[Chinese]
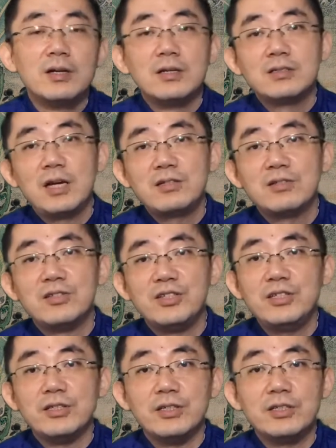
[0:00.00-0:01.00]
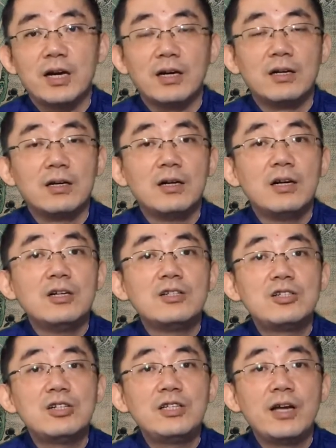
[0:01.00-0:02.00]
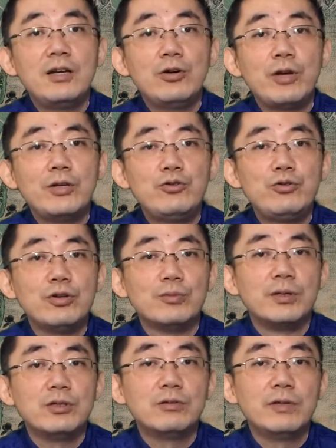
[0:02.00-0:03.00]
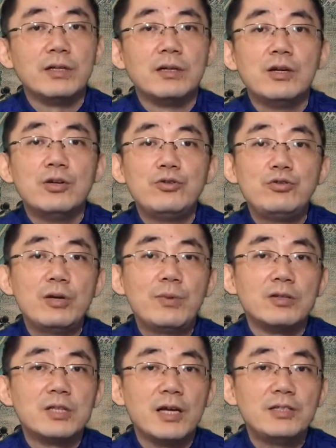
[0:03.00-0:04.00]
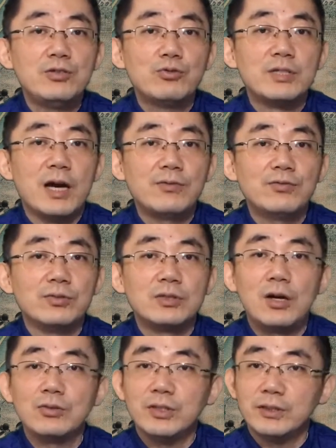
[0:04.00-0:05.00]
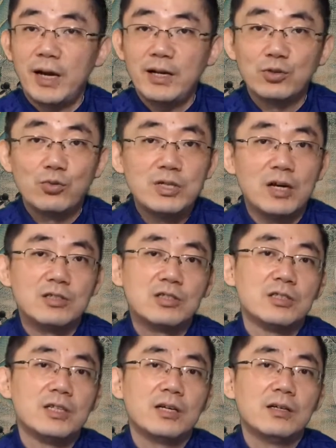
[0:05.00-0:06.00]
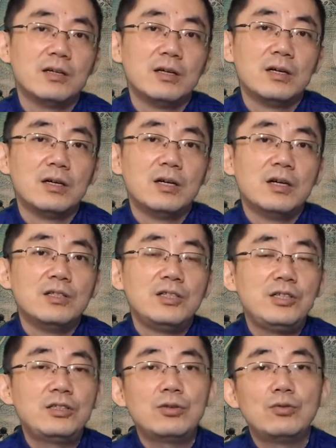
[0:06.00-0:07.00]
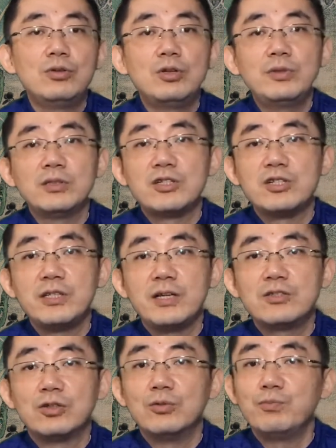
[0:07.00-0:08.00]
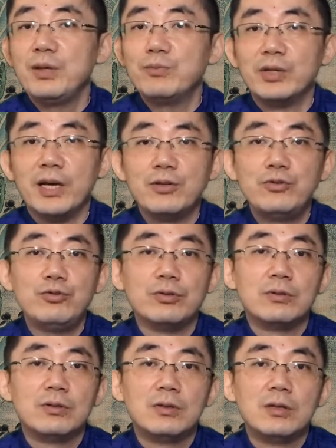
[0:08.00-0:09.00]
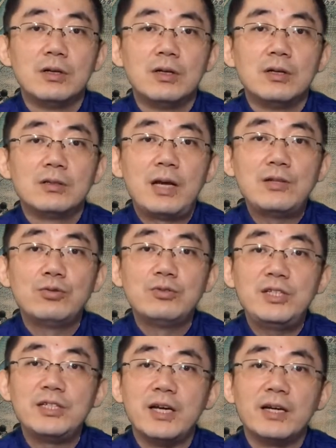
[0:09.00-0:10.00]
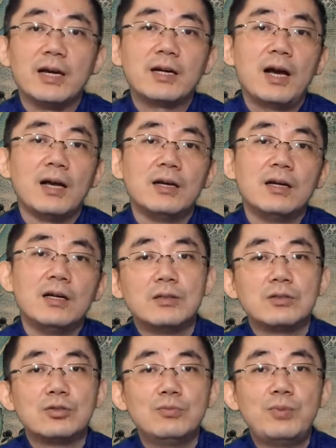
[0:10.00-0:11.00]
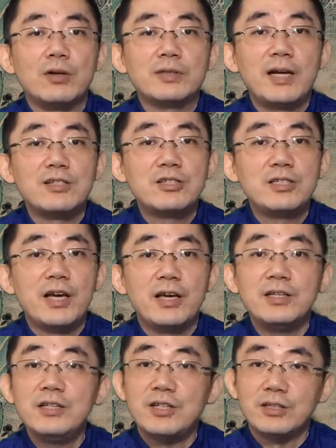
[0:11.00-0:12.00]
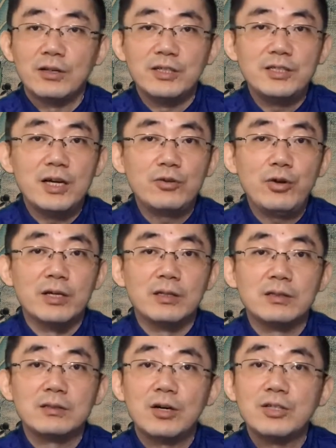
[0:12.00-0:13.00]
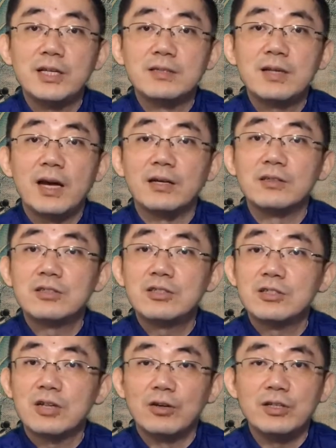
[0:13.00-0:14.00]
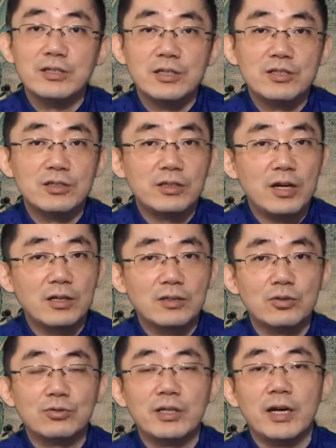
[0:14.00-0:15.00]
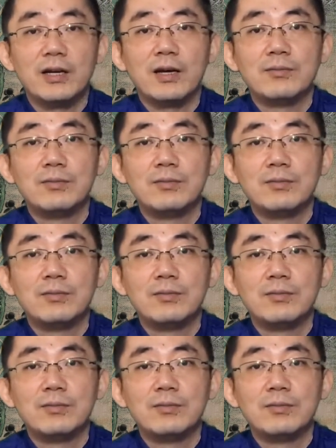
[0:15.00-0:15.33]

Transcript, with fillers: 在此提醒一下，之前留言区有朋友问薛宝钗进入贾府到底待了多长时间。其实《红楼梦》的时间轴并不连续，单从季节来看，从宝黛之前一起到梨香院到现在，至少已经是第二个冬天了。